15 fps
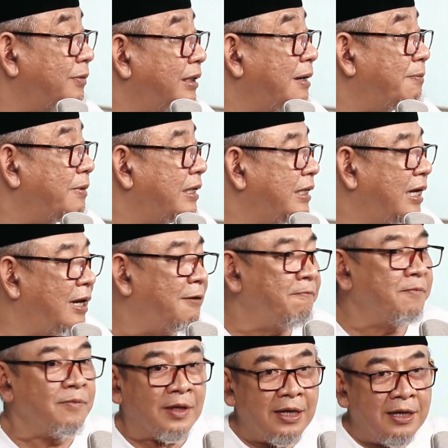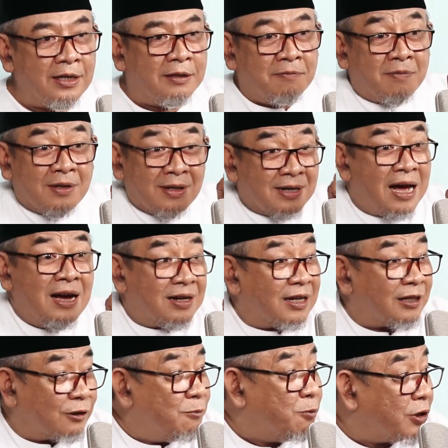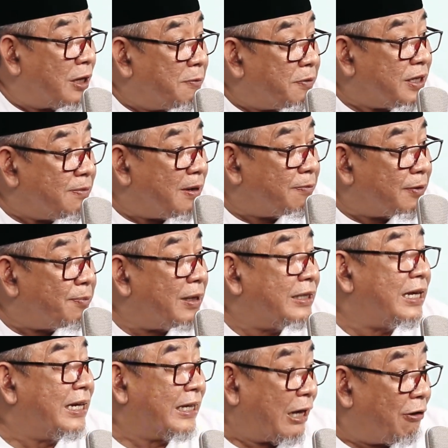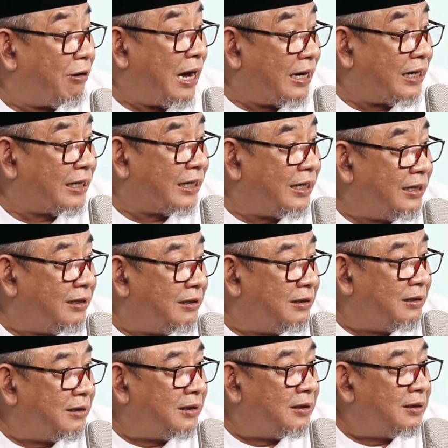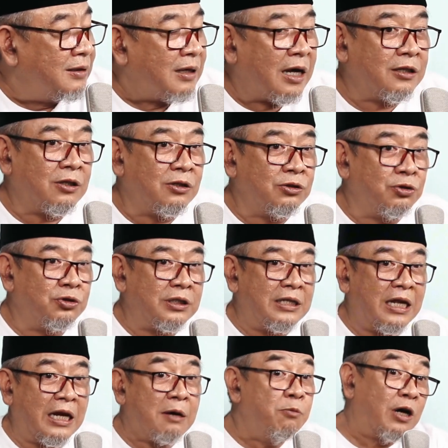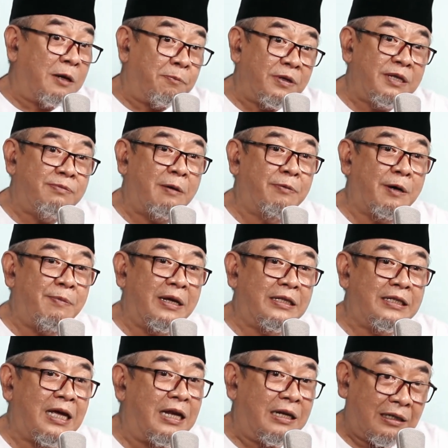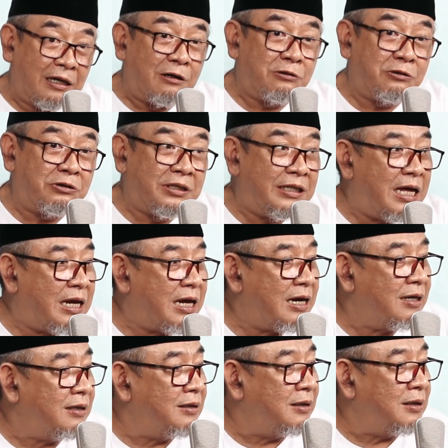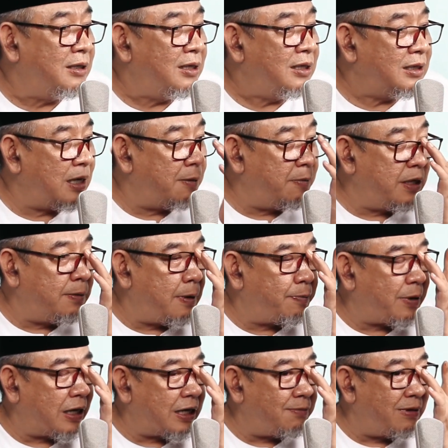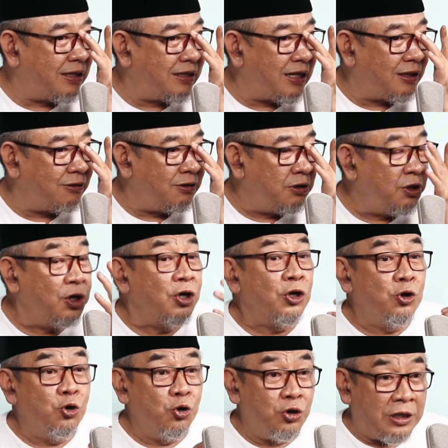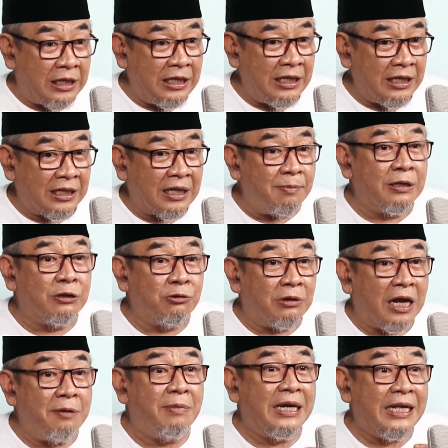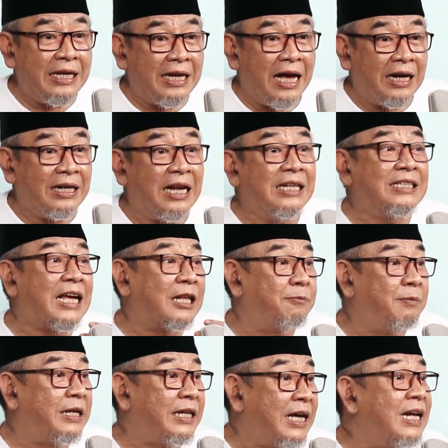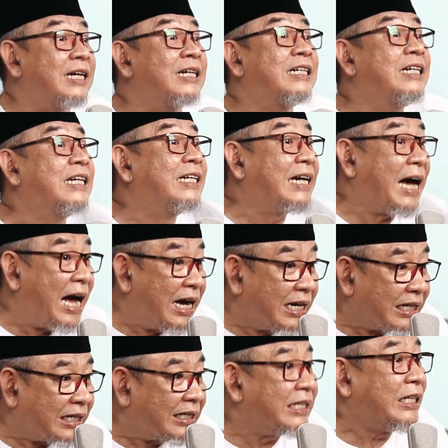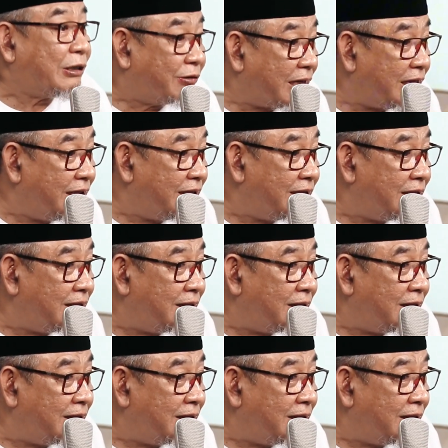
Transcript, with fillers: dia meninggal ingat kanker tuh bukan penyebab kematian kalau kanker ya, ya. atau cuci darah bukan penyebab kematian kalau cuci darah yang menyebabkan kematian tuh Dudi kebetulan meninggal dan saat meninggal ker kanker gitu kan nah.